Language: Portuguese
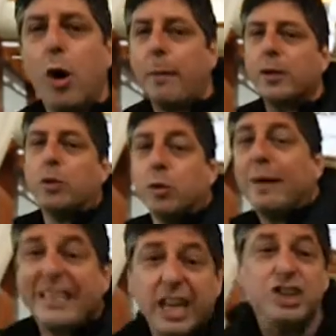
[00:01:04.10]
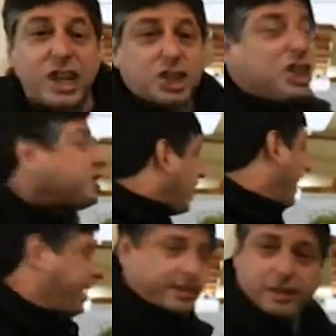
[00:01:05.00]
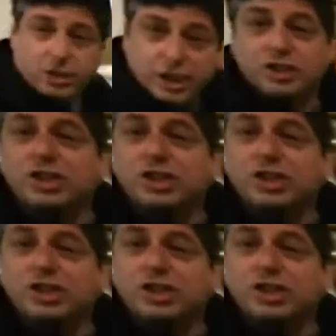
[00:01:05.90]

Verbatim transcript: Copa do Mundo. Mas tem gente que tem, tem gente